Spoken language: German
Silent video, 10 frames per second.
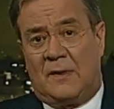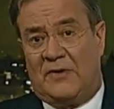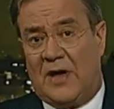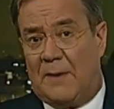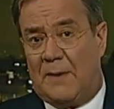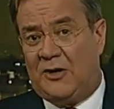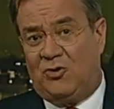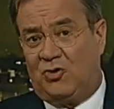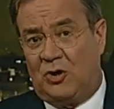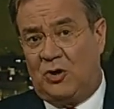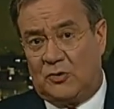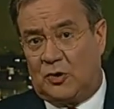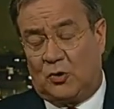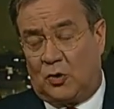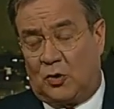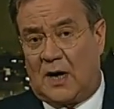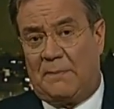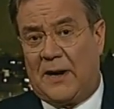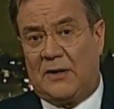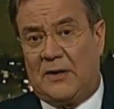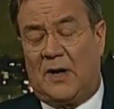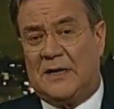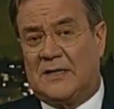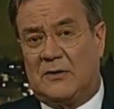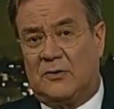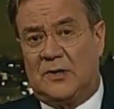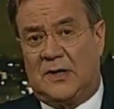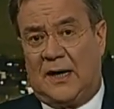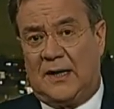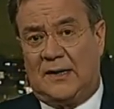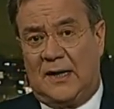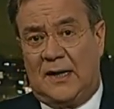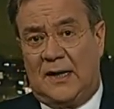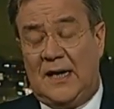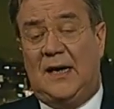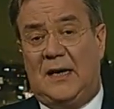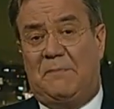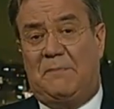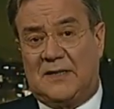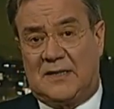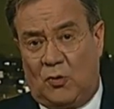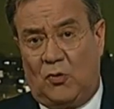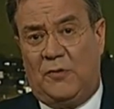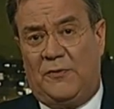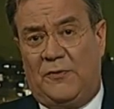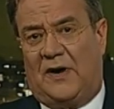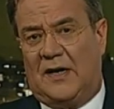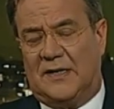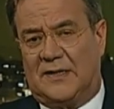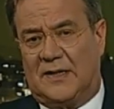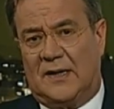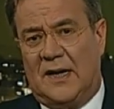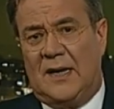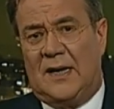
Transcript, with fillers: Wir haben Menschen, die durch Kurzarbeit und Arbeitslosigkeit in Depression verfallen sind.